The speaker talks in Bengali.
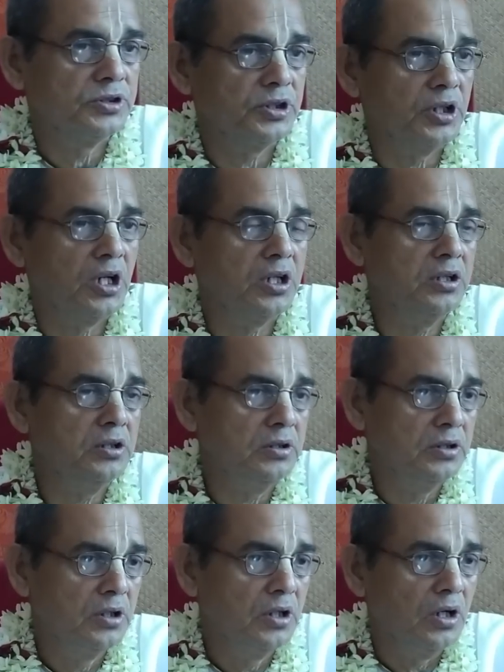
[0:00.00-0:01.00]
তাই
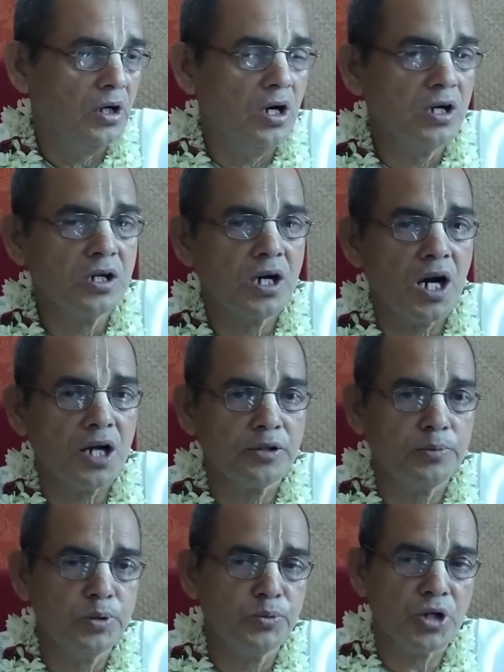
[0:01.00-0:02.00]
অহংকার
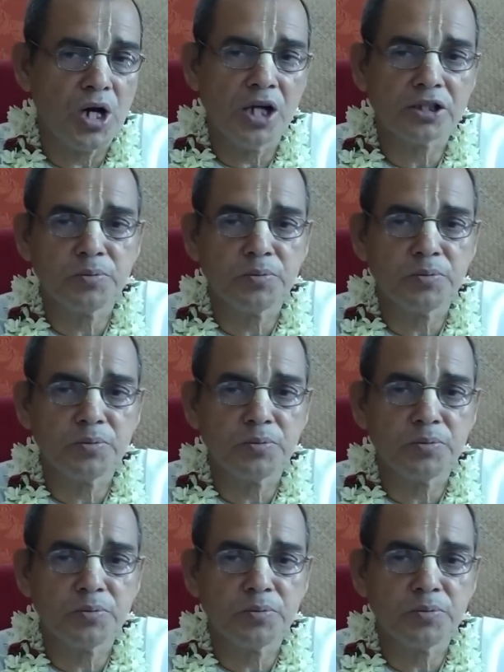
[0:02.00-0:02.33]
ও বিমুর